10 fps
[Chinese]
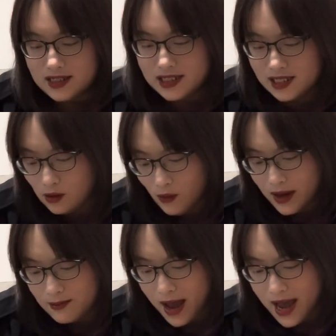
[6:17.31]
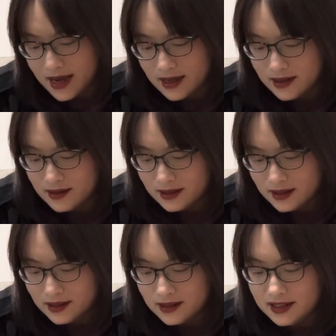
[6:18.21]
新贵派
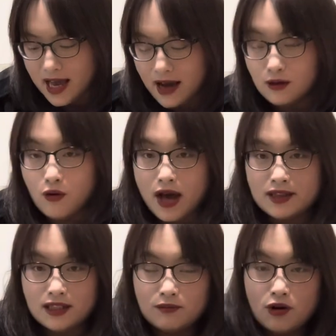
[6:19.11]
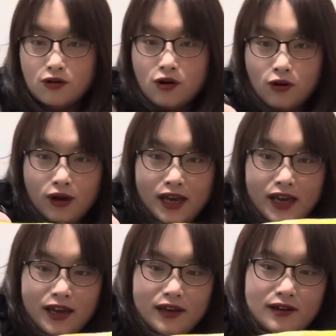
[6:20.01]
阳光柠檬口
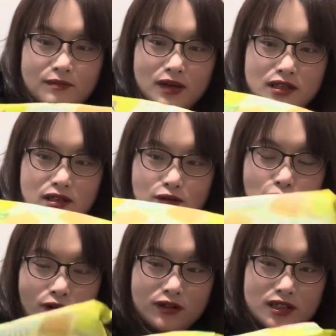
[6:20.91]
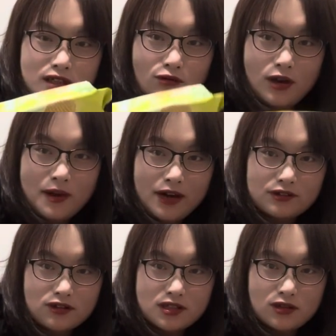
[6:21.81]
味没吃过，新贵派我
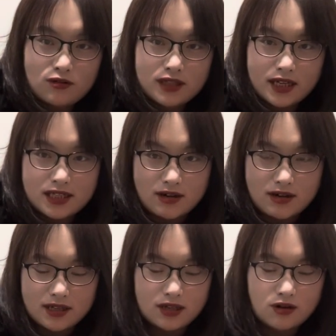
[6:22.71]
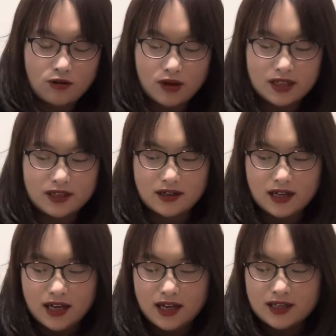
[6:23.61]
都吃过那个巧克力口味的，
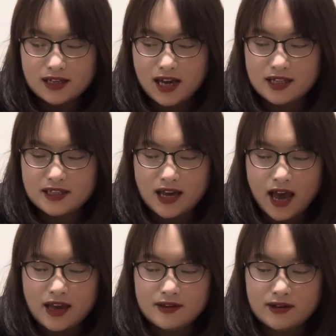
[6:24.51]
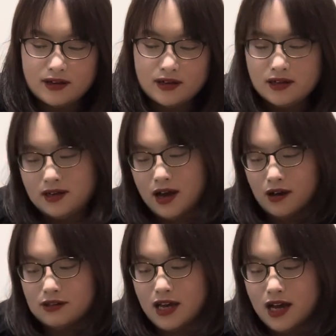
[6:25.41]
看起来
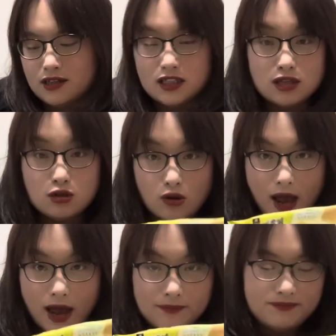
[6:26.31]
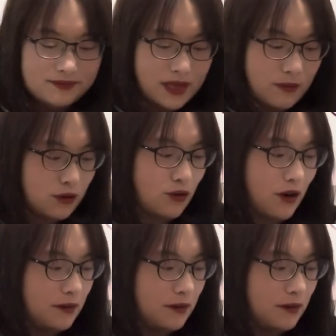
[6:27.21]
好像很清爽，还不错。